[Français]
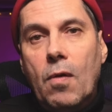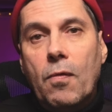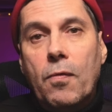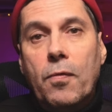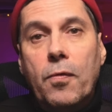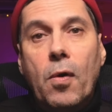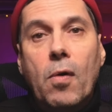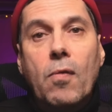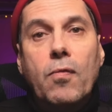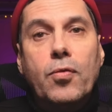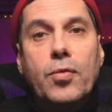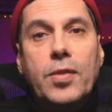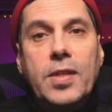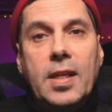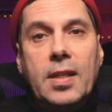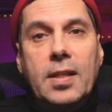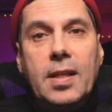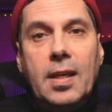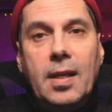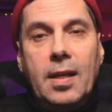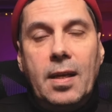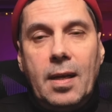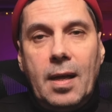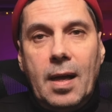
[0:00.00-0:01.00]
vont vous
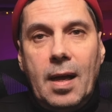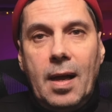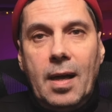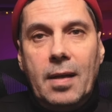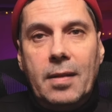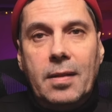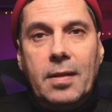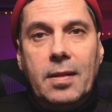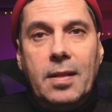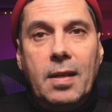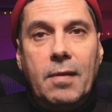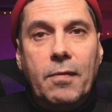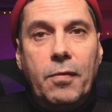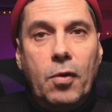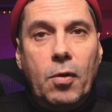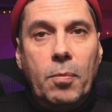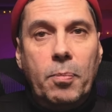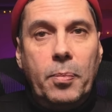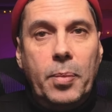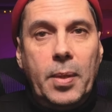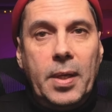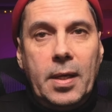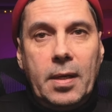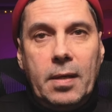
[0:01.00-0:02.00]
aider à
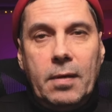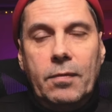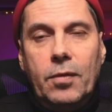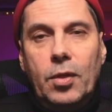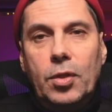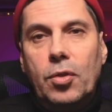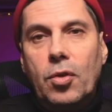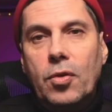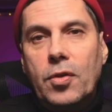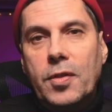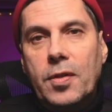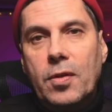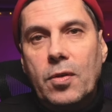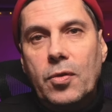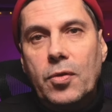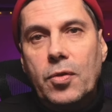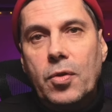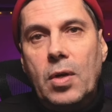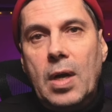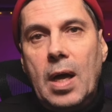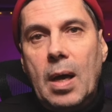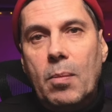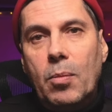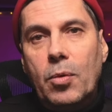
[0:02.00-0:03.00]
développer votre sens
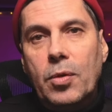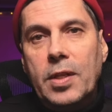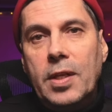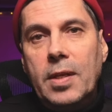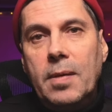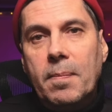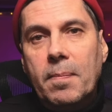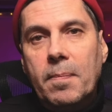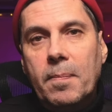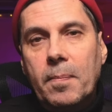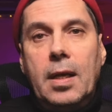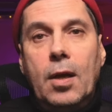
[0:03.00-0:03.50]
de l'harmonie.